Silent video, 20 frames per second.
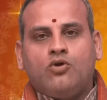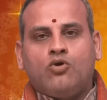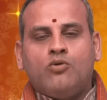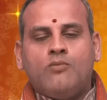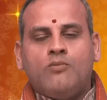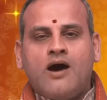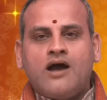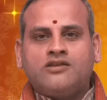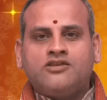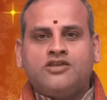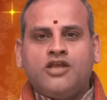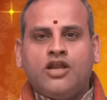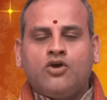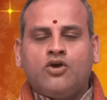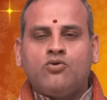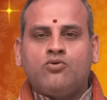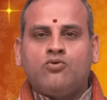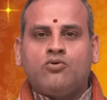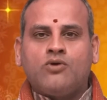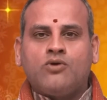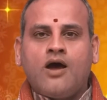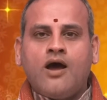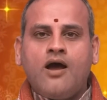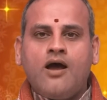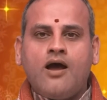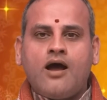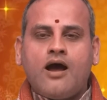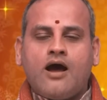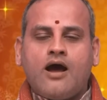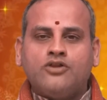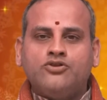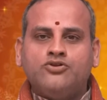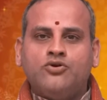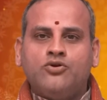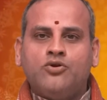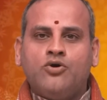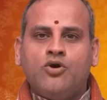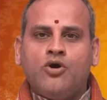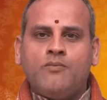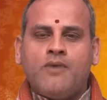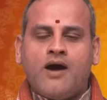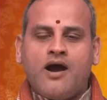కుమార్తెలకు కూడా అందులో